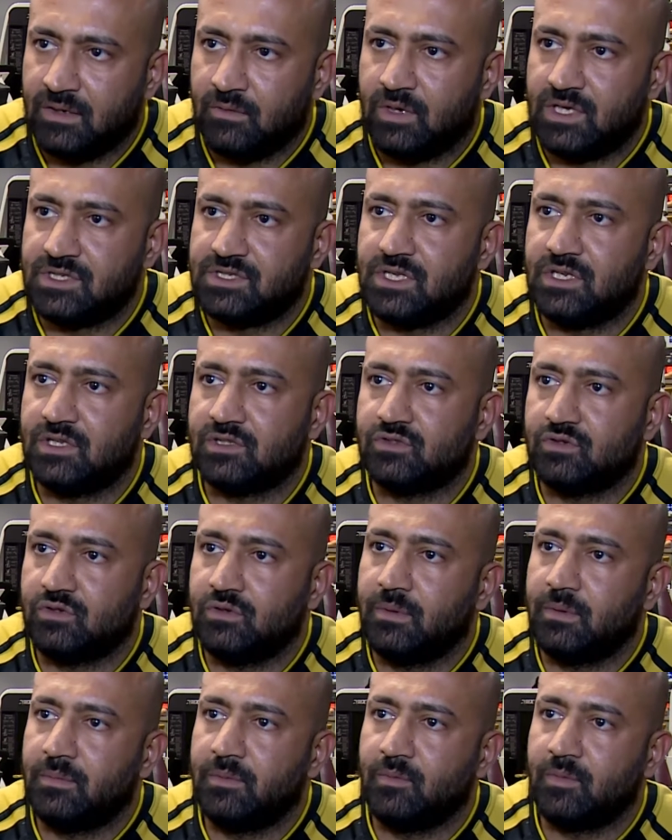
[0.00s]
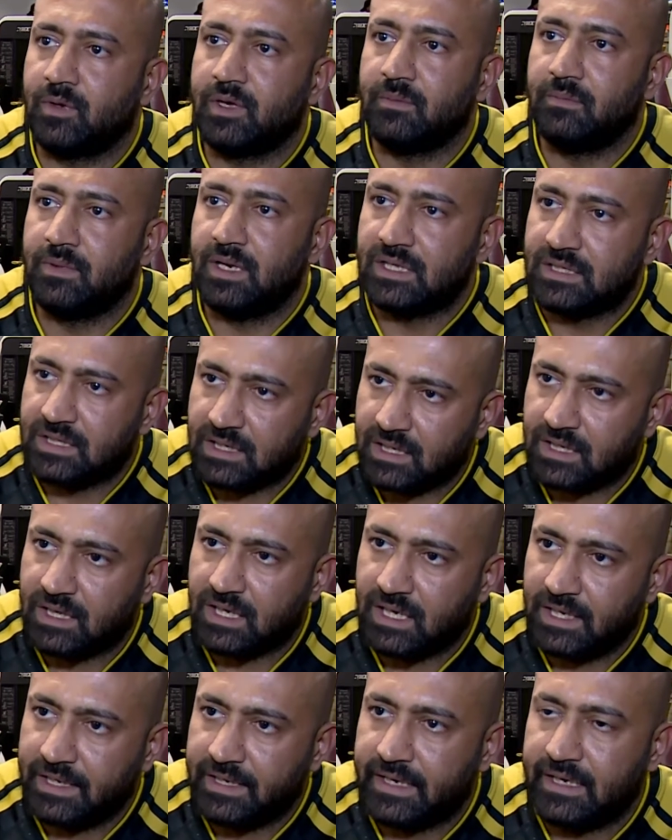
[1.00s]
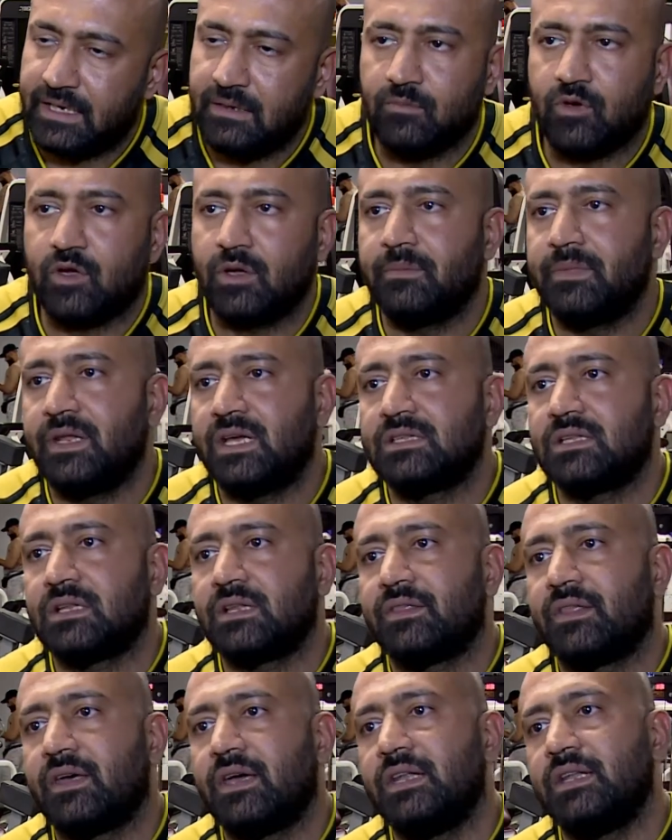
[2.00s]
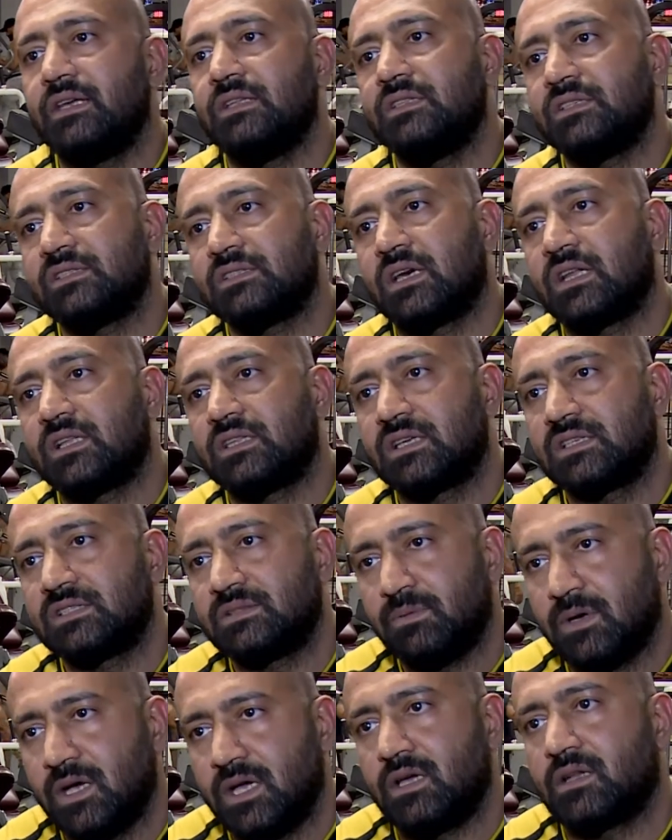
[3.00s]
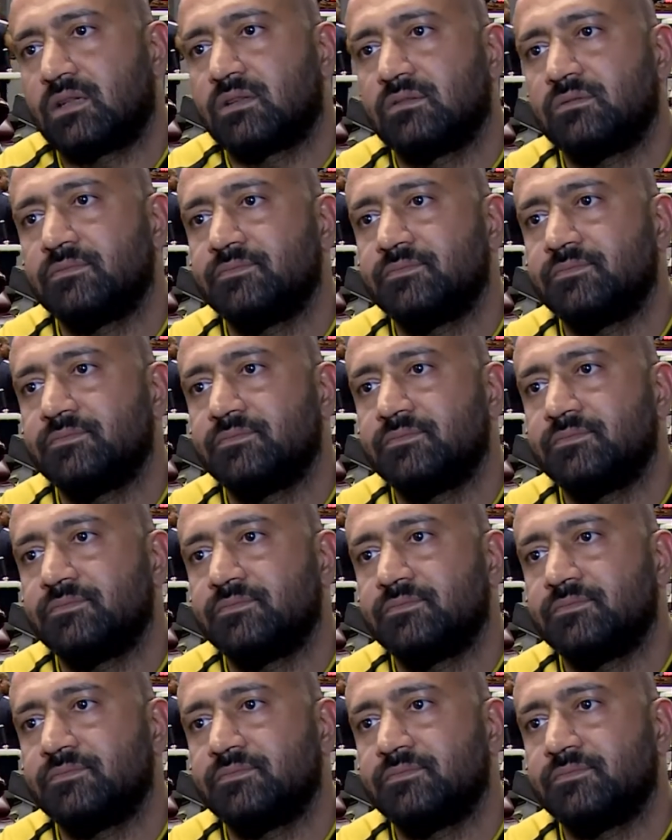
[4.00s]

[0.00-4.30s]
واجهنا صعوبه بالمكملات الغذائيه انا يعني المكملات الغذائيه اللي عندي صارت اكسباير